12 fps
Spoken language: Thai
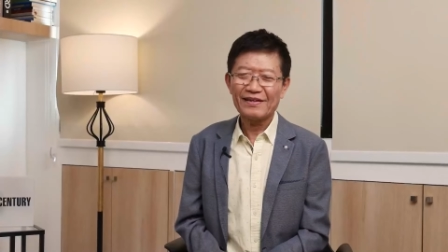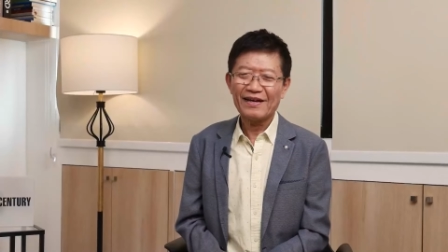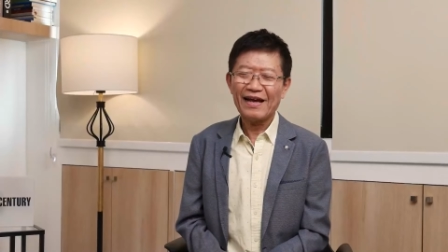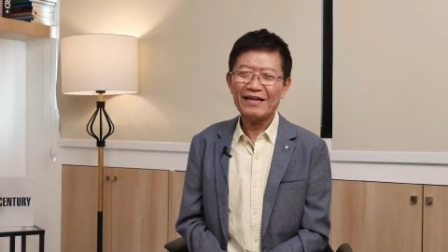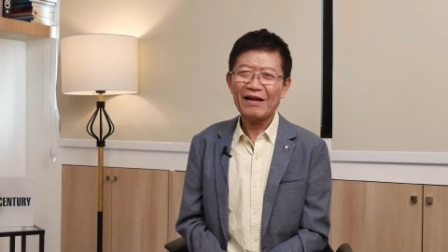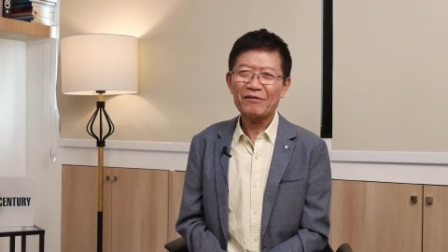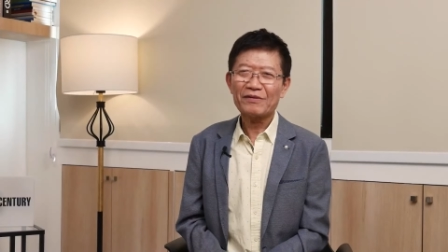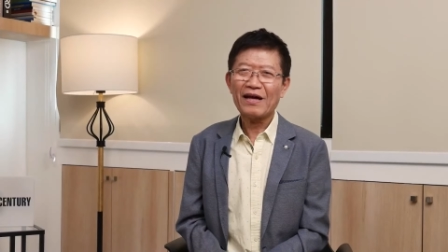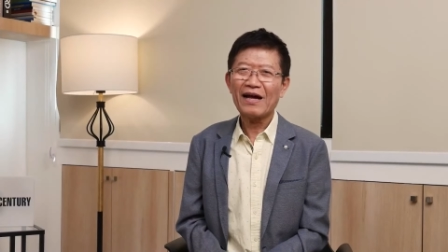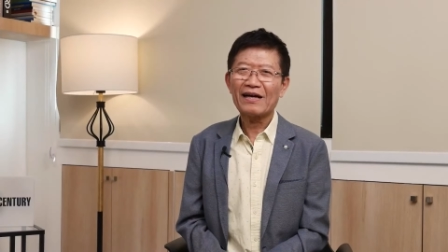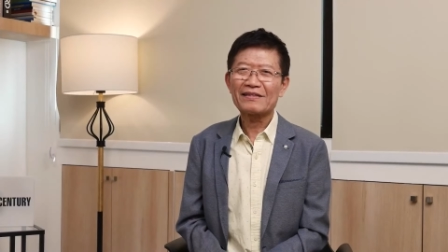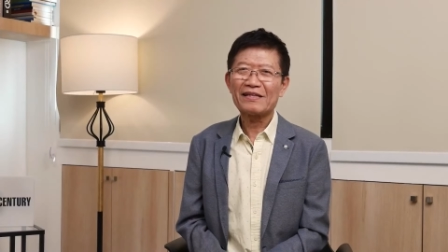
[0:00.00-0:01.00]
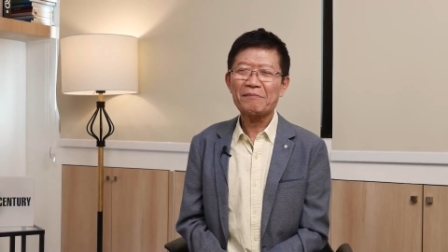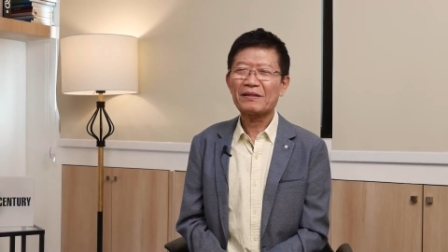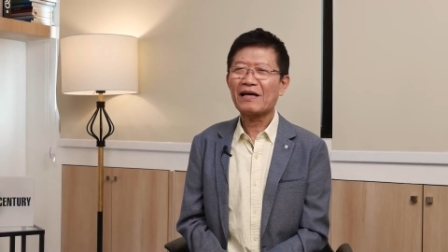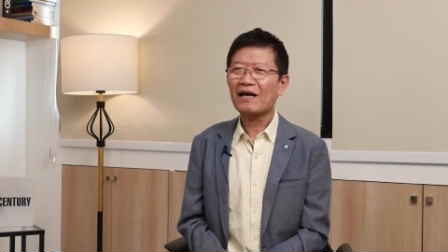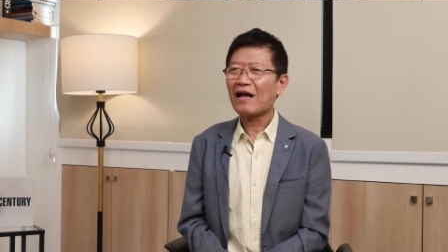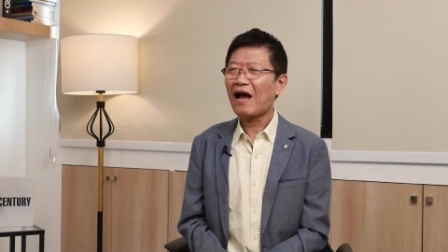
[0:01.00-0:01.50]
ไอแนวทางที่เป็น
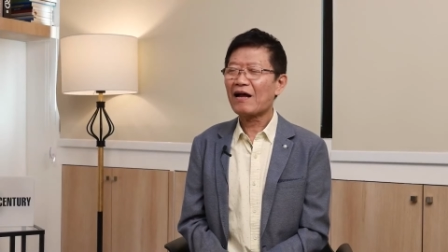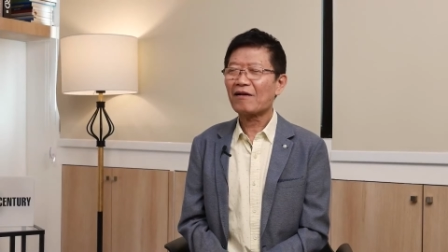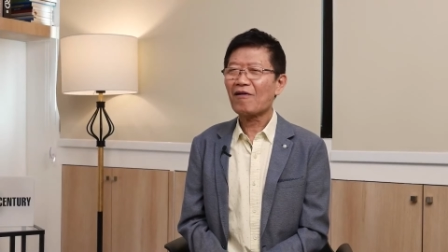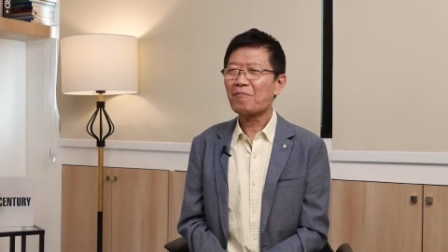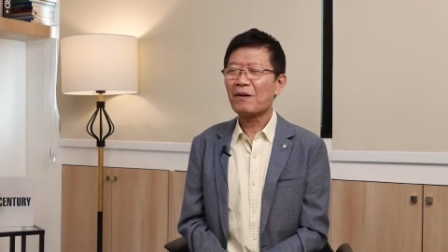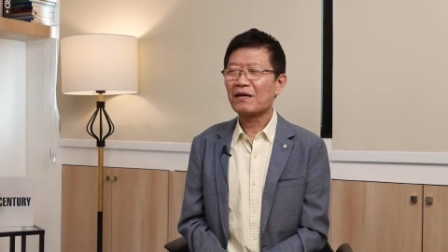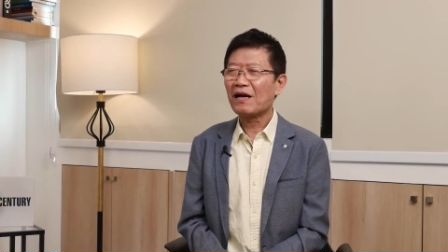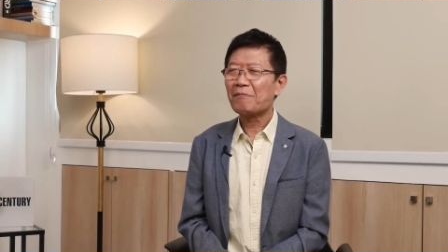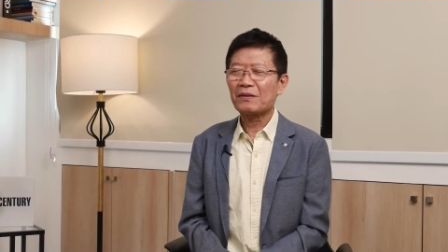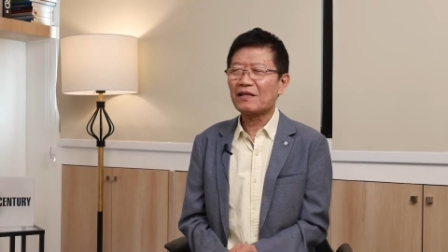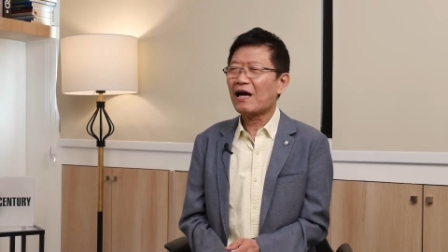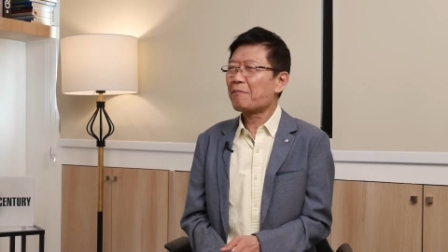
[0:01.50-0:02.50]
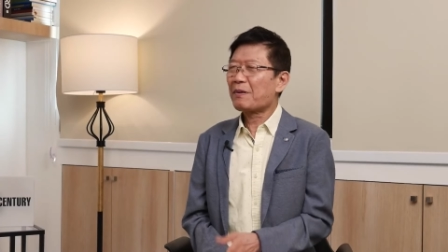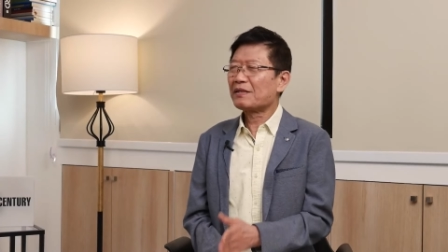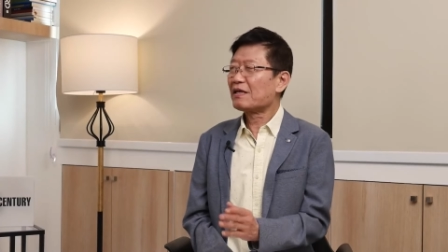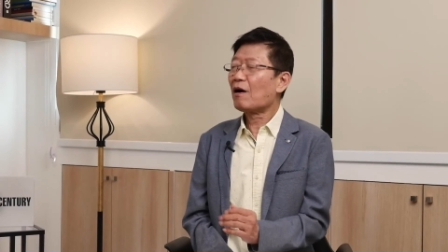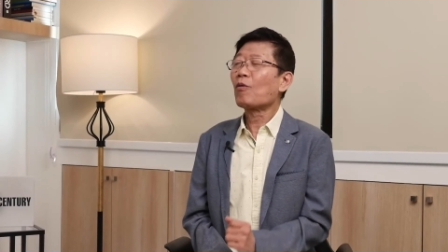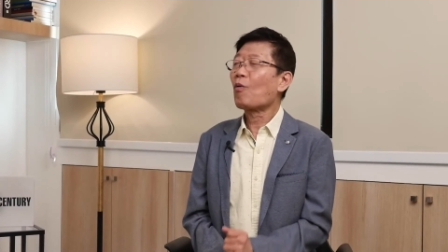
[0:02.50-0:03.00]
ทางการก็เปิดหน้าเปิดตาไปใช
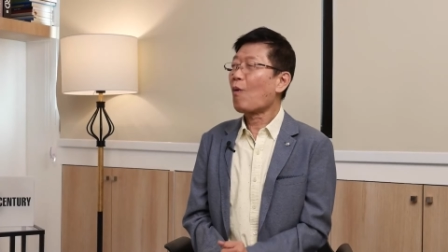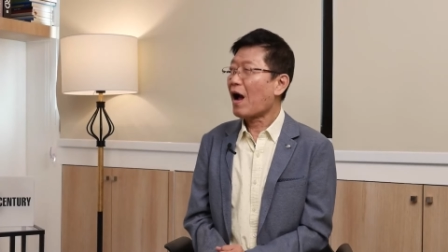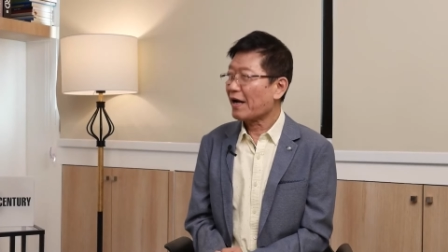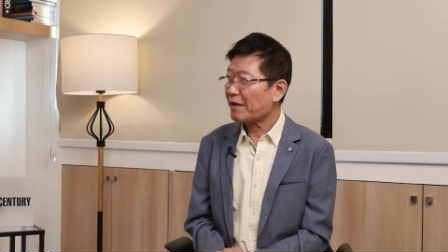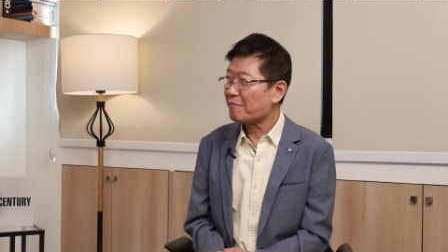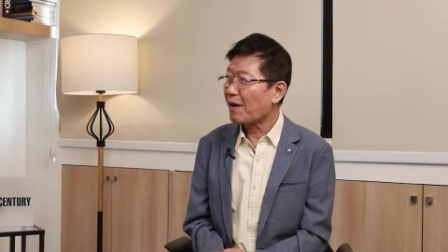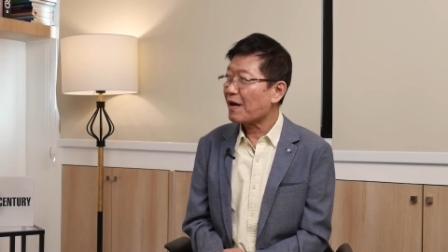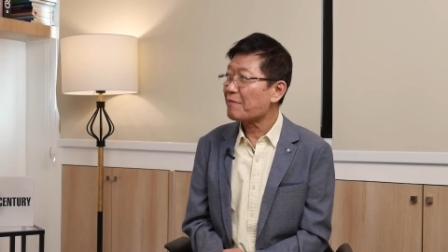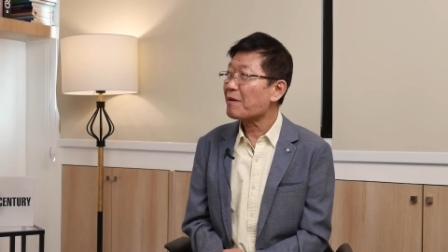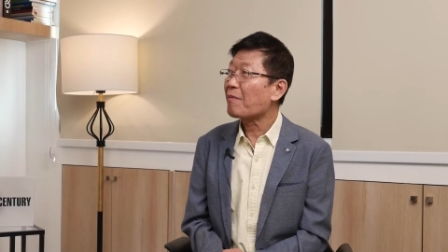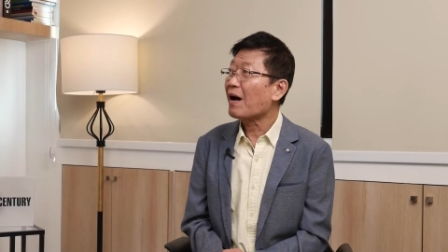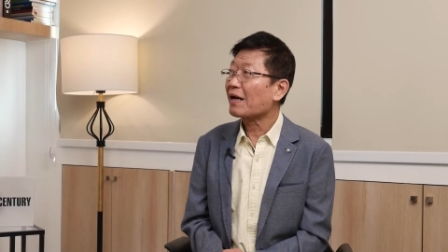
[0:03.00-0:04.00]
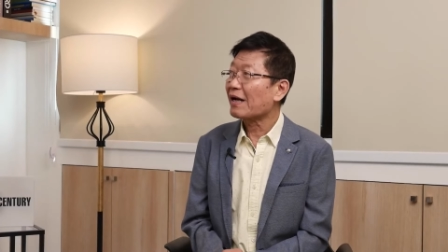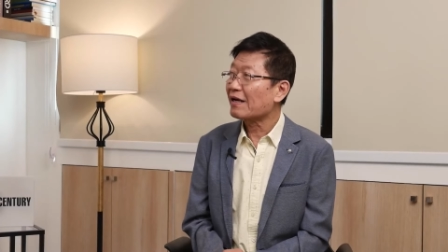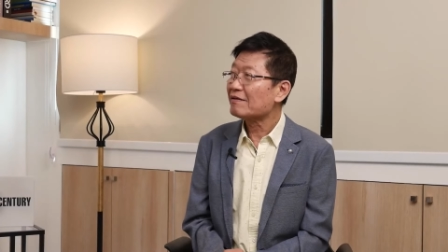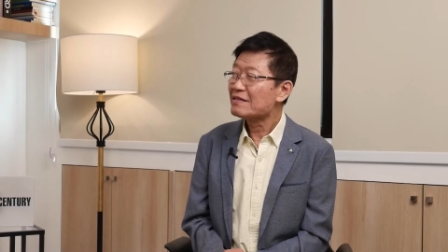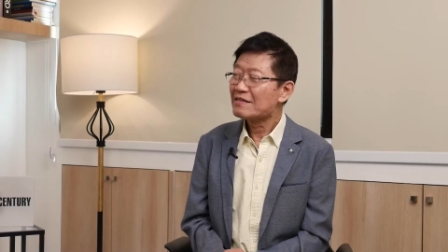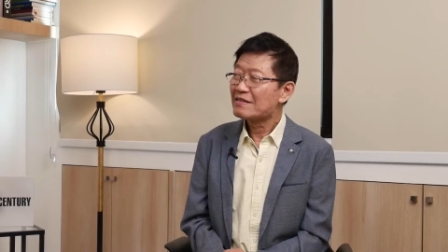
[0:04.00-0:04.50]
เอาหว่ากันไปประมาณนั้น
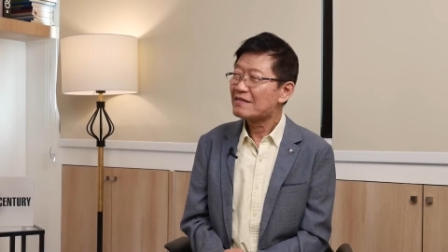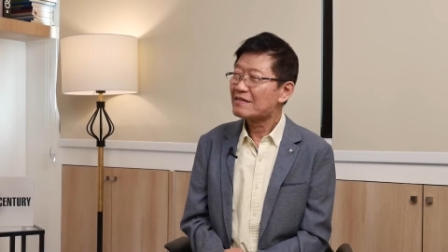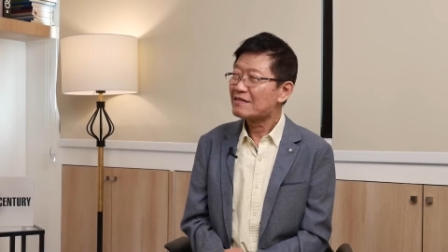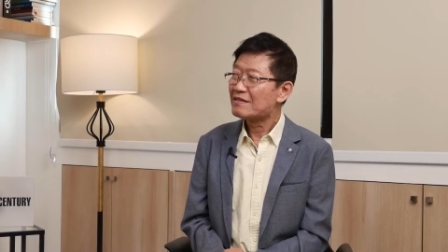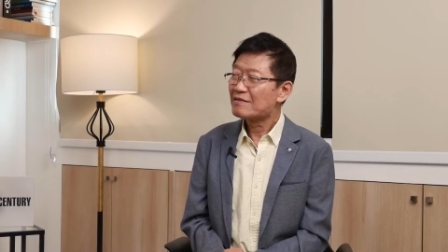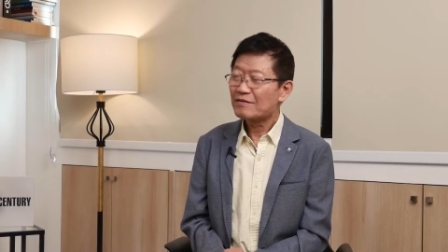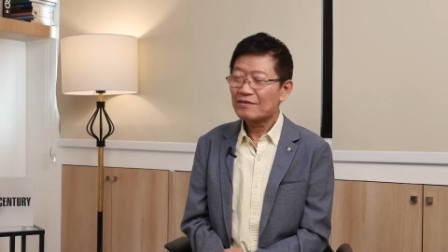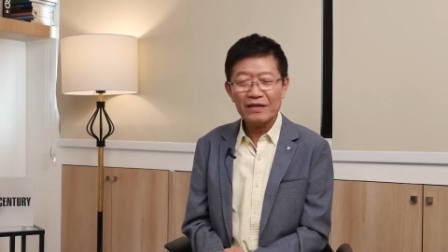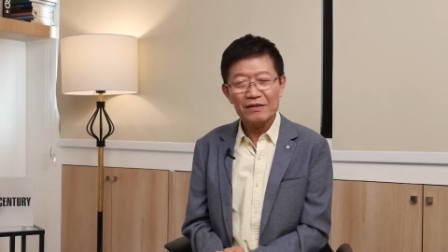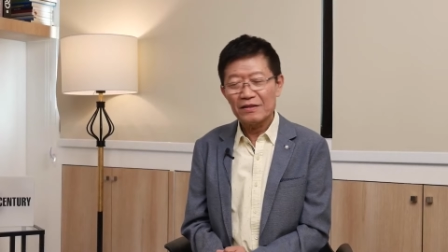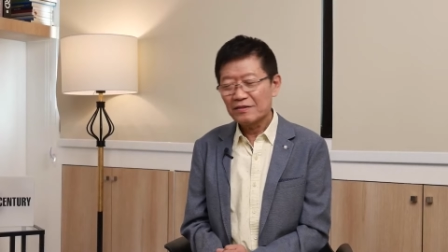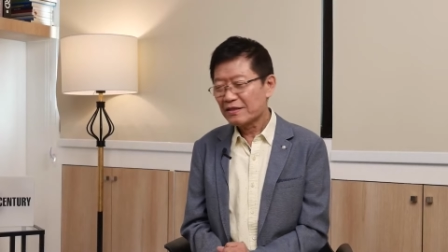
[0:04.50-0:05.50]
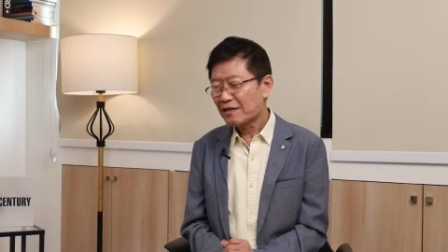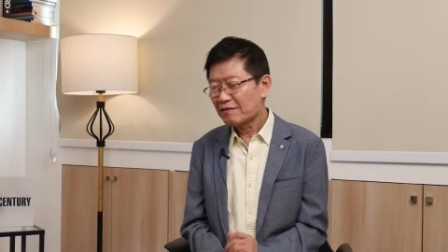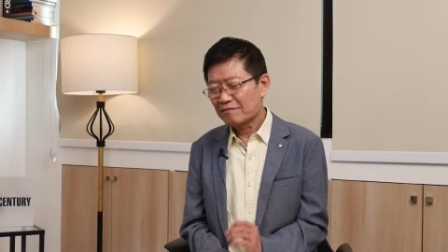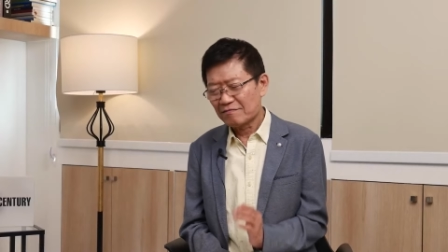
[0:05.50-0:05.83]
ให้ถึงจุดหมายเดียวกันอะเช่น